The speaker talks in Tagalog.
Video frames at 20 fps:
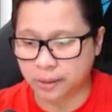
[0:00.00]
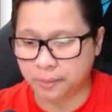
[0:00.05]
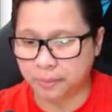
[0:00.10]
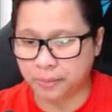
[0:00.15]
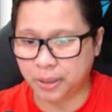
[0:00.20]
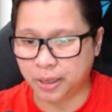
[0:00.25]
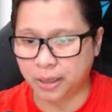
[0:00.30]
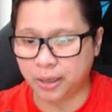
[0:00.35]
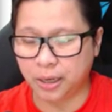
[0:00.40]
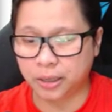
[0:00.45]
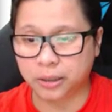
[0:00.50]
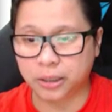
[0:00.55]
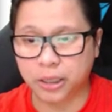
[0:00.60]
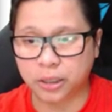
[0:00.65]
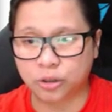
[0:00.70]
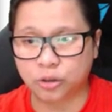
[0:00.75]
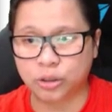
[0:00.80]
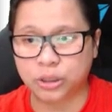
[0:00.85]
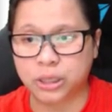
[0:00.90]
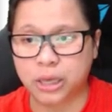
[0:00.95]
na, na
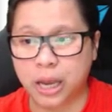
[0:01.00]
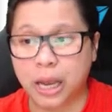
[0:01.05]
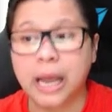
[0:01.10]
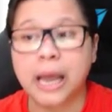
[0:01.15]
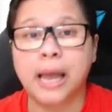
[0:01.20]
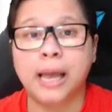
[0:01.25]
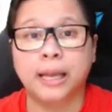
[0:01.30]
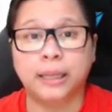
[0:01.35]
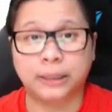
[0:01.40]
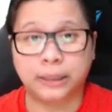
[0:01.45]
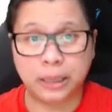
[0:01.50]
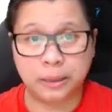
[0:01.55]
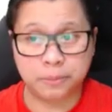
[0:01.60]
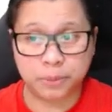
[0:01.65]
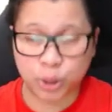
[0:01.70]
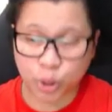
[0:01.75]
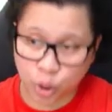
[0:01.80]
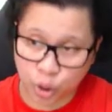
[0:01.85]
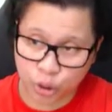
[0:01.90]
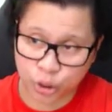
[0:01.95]
nandito sa Team
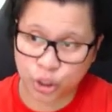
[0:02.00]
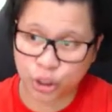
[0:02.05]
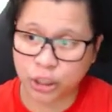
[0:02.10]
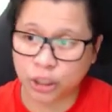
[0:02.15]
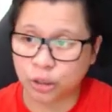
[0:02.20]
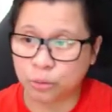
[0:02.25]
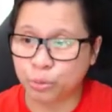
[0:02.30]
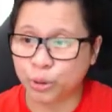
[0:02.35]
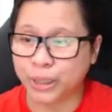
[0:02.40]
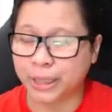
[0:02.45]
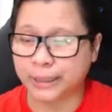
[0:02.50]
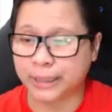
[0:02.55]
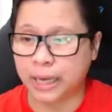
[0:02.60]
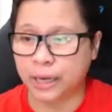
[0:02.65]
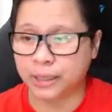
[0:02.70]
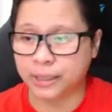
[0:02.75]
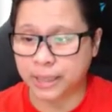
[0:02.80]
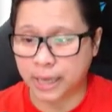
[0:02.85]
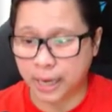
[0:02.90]
Son. So dito muna tayo